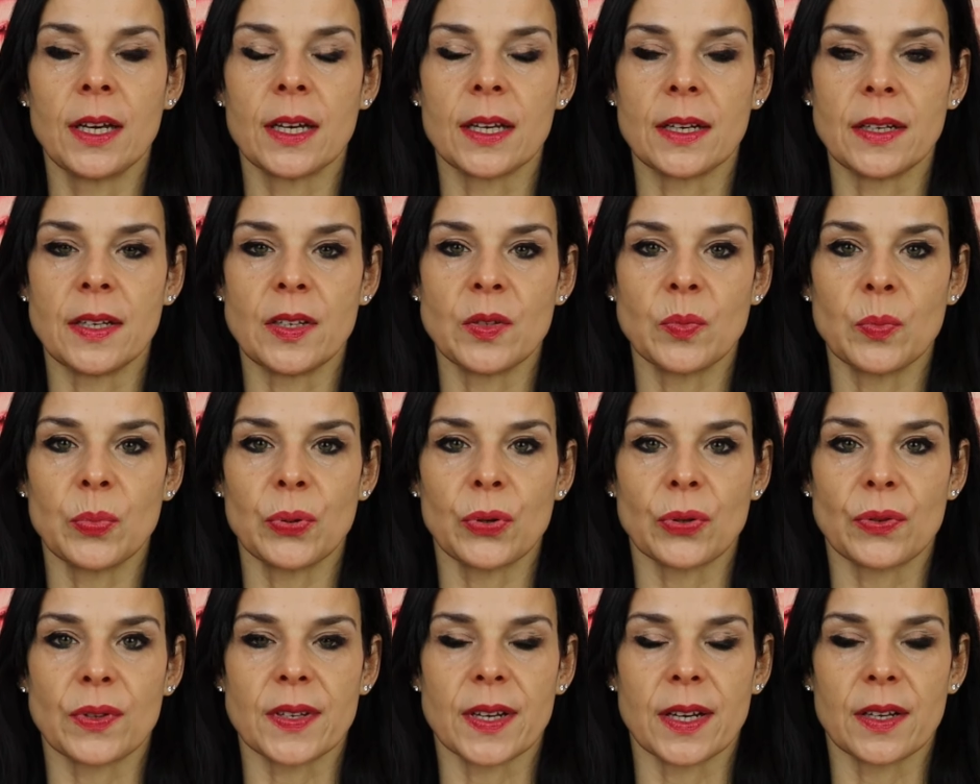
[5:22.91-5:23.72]
in diesem
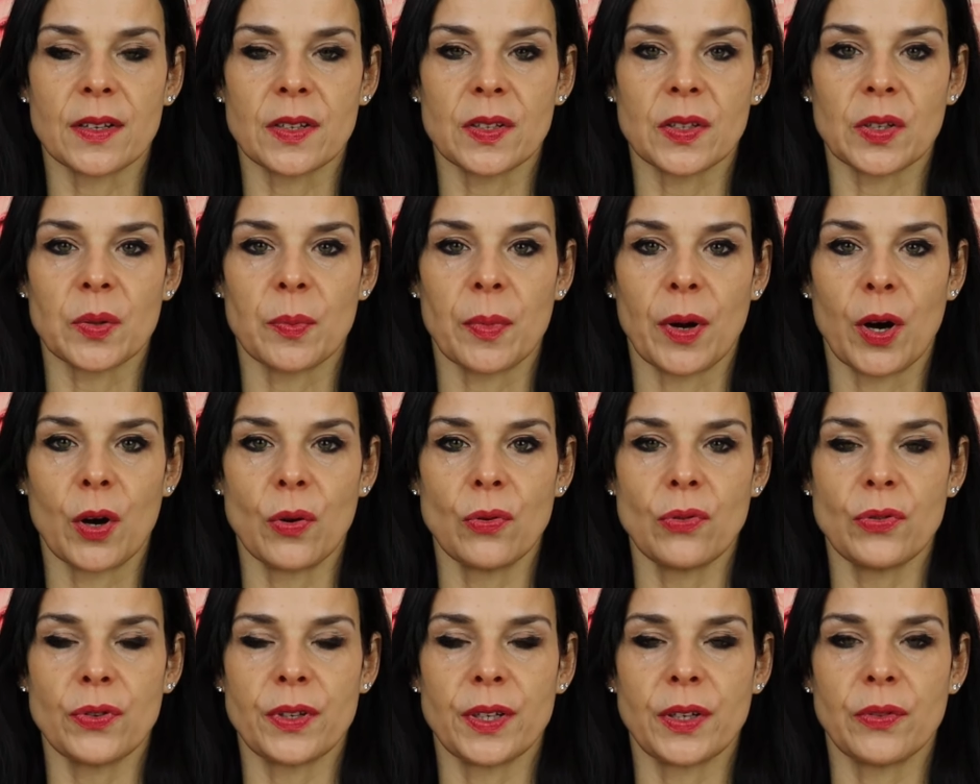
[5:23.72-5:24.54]
Prozess im
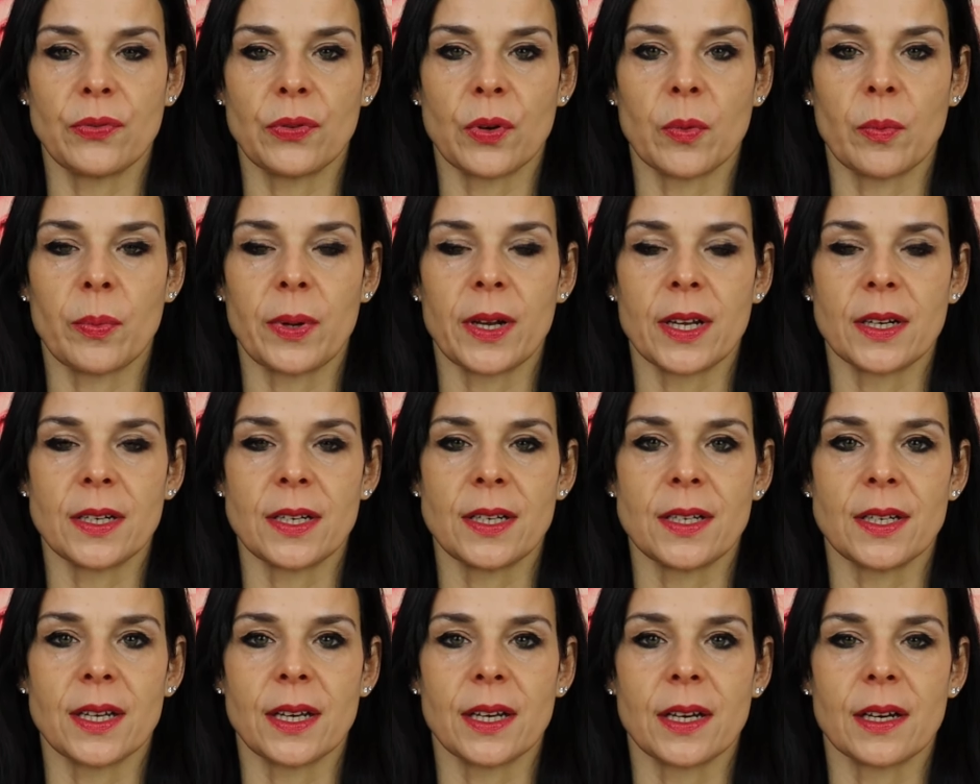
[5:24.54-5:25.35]
Aufstieg vom
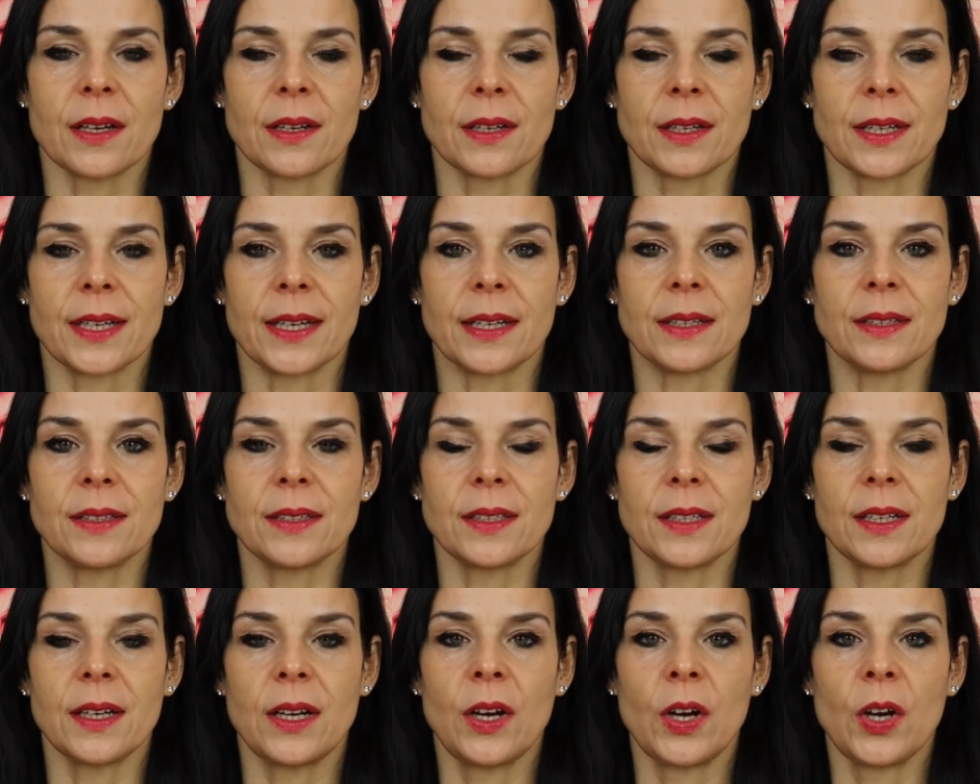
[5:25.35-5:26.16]
Planet Erde
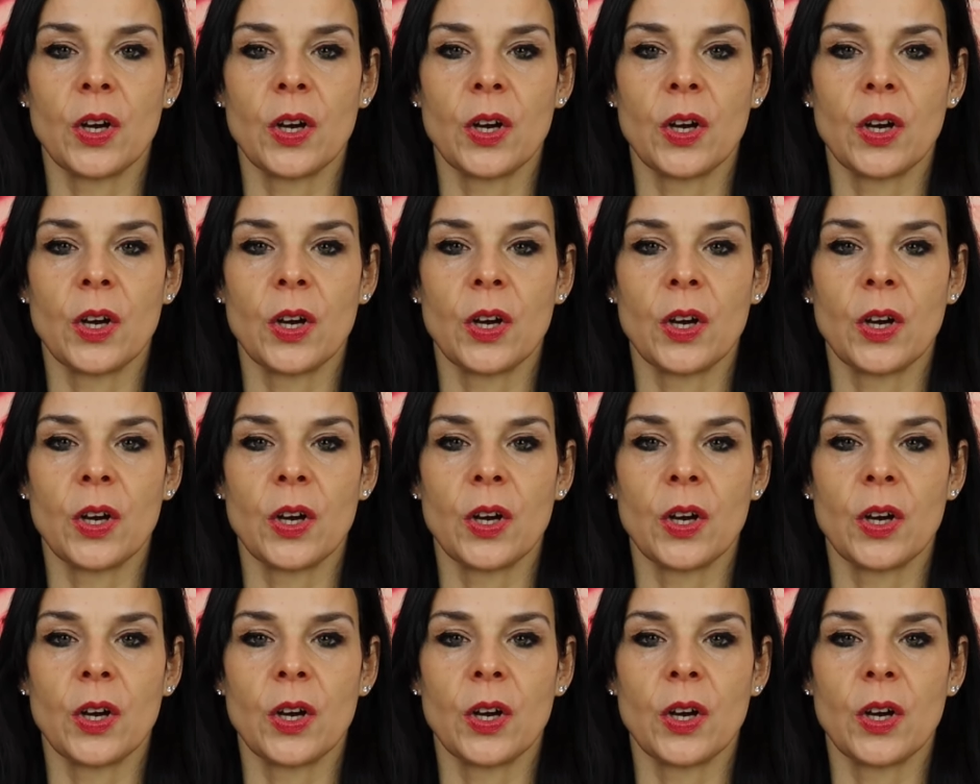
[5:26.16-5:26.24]
jetzt